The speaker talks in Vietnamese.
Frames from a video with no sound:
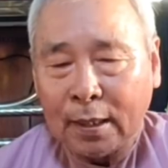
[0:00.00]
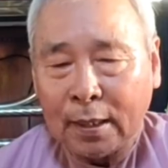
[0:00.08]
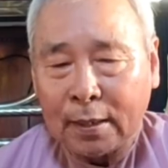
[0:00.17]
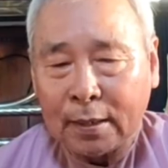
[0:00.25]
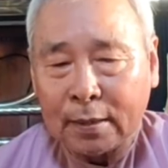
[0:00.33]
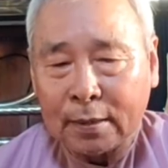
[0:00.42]

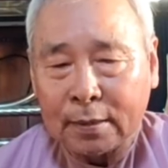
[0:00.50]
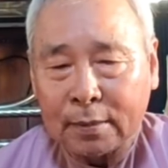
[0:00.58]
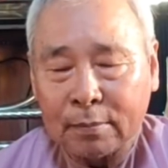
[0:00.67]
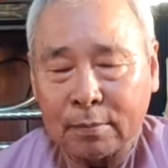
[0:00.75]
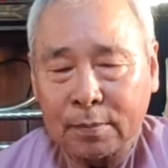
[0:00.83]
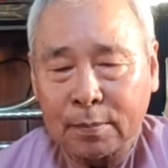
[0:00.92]
là
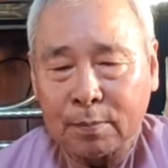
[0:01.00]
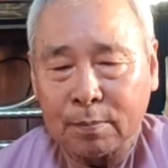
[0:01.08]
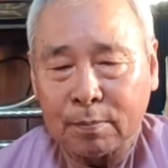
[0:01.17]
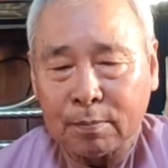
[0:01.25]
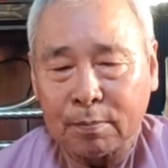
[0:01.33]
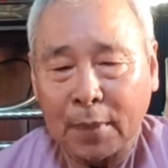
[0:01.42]

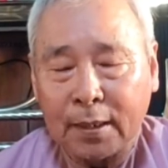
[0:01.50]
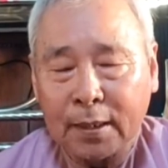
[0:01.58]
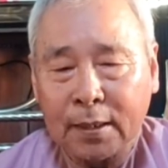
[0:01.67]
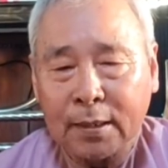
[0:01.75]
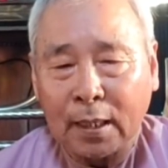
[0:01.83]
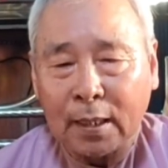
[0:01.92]
bệnh
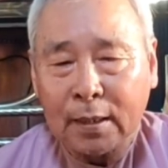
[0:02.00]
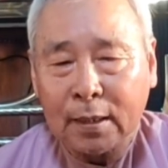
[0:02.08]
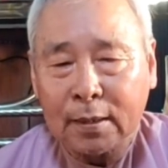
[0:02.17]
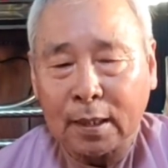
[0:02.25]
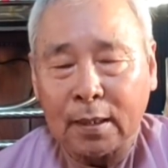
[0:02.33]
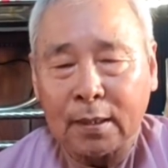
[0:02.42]
dĩ tử
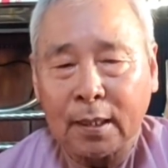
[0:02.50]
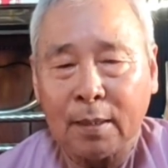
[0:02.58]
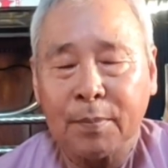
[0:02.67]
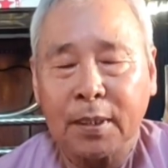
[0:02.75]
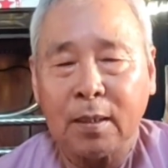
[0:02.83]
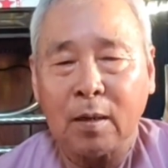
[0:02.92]
đó từ
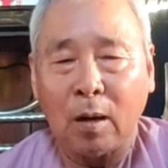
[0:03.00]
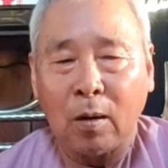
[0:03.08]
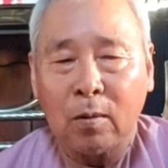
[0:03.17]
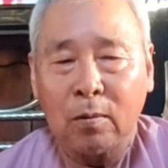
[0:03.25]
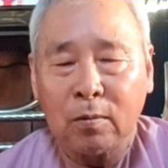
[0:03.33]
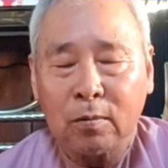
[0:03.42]
kim chí
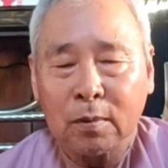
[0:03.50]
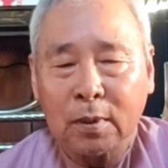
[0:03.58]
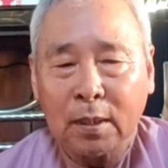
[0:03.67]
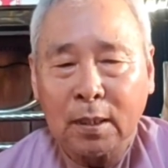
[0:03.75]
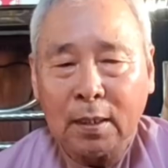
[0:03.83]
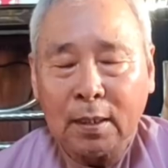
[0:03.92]
cổ
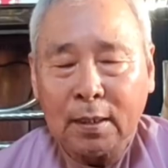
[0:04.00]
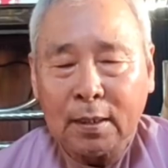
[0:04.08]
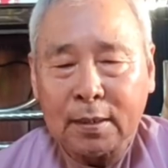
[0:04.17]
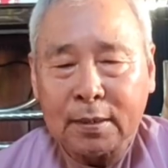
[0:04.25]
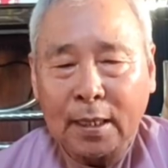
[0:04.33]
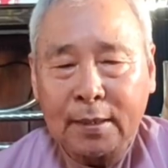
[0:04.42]

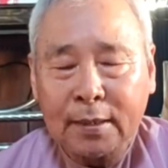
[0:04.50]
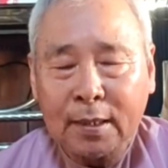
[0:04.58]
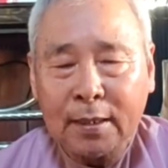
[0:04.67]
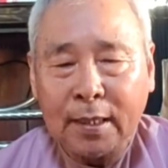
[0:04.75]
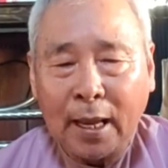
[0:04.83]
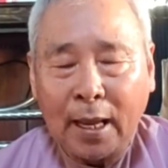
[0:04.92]
sanh
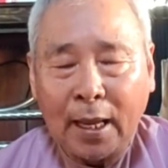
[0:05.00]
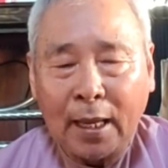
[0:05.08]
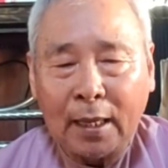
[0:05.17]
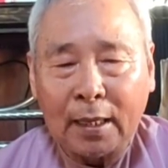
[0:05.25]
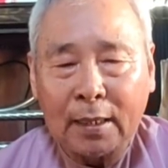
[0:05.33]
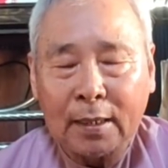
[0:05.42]
với
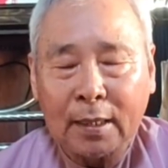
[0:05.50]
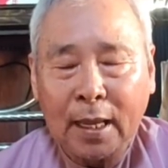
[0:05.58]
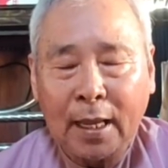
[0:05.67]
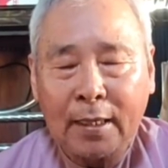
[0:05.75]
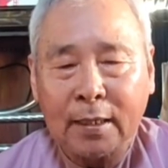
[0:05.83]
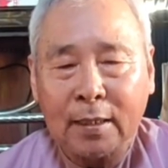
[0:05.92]
già
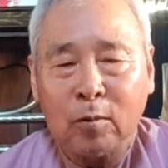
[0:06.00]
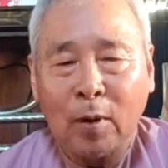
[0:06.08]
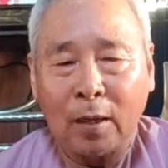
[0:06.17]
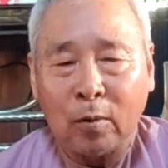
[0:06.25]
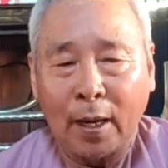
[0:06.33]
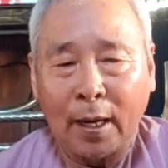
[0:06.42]
hai chữ
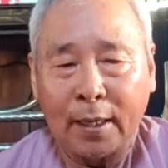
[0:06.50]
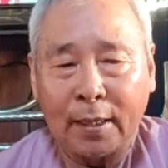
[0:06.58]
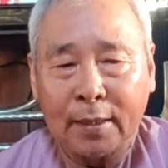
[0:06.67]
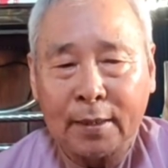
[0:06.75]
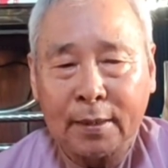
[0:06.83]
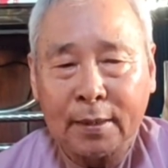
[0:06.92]
hoài hoài
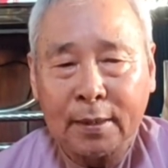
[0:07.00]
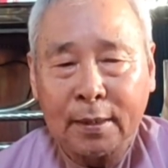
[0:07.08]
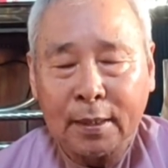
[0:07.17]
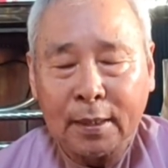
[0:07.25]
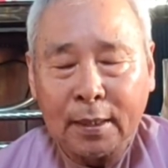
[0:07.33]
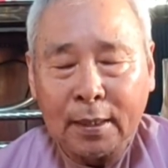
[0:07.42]

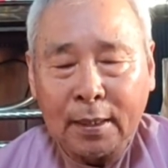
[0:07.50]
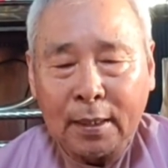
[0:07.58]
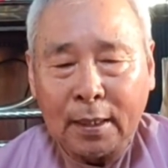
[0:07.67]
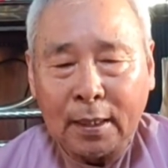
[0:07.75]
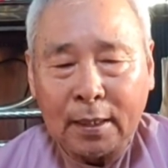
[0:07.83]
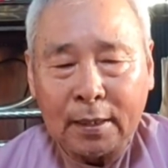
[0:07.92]

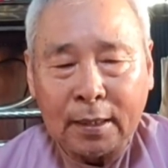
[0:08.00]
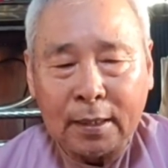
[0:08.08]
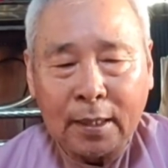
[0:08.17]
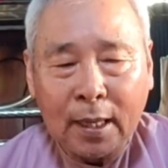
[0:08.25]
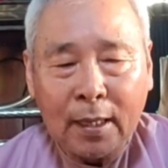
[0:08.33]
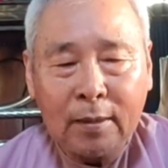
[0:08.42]
à,
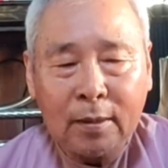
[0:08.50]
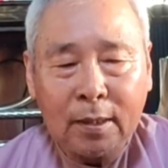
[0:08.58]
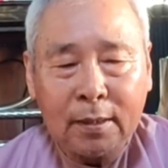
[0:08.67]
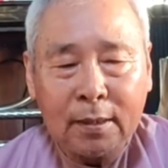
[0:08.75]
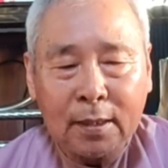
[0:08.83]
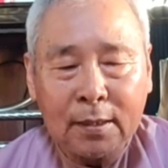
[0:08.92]
vì thế cho
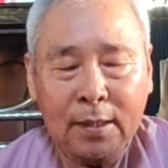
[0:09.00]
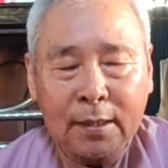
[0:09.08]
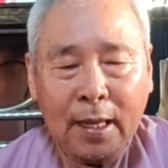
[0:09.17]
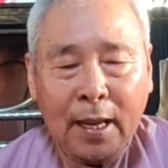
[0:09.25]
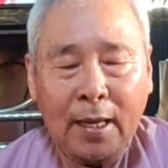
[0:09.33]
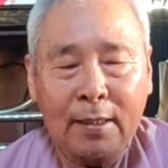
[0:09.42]
nên đức thích
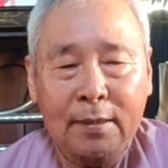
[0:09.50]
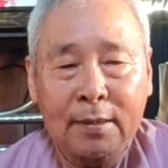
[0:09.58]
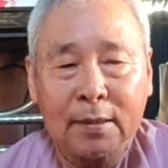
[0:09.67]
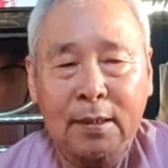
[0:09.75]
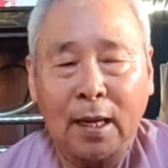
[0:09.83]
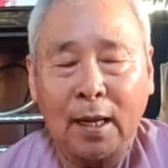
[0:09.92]
ca đó
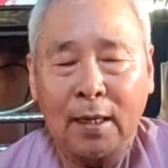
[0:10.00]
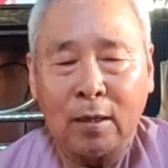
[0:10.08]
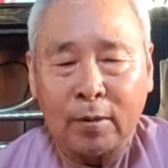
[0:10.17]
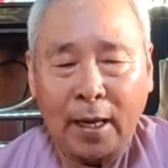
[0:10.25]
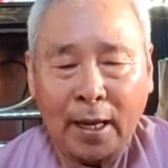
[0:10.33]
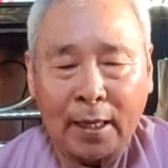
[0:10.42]
xưa ở
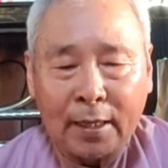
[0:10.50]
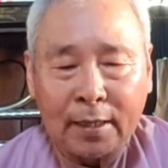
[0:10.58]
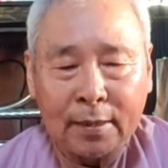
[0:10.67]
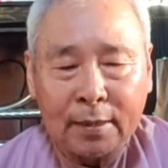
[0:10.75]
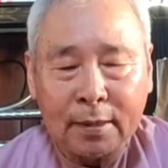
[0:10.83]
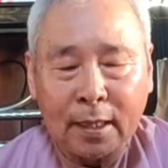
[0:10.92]
lầu đài
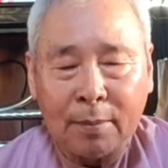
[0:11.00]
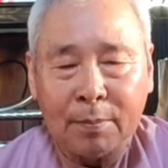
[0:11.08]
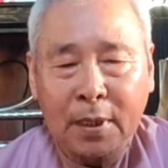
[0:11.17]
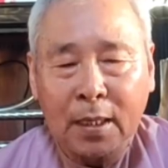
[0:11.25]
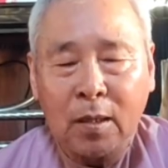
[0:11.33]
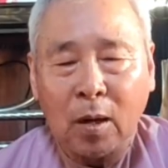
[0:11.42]

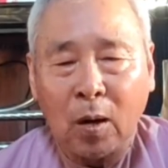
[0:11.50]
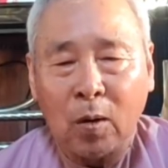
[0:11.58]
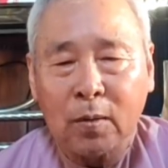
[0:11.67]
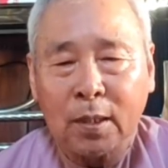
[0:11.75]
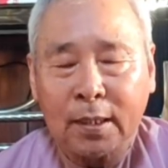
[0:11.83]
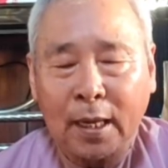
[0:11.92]
nghiệm tứ
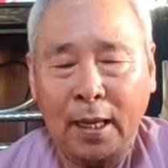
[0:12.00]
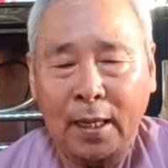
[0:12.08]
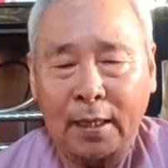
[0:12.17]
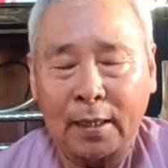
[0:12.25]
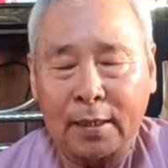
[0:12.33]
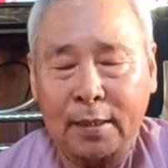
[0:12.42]
khổ nên
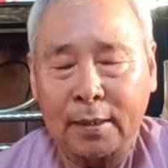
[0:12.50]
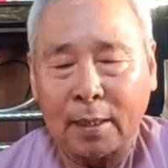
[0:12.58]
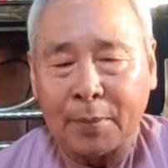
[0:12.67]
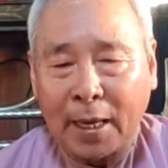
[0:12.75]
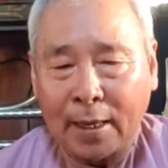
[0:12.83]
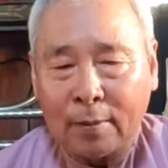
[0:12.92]
ngài
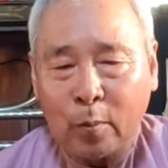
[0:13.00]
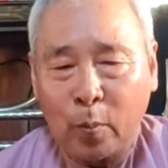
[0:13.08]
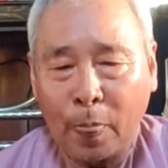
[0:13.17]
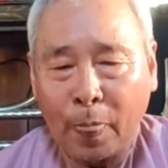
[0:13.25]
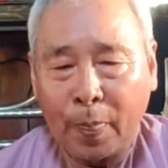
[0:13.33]
tầm đạo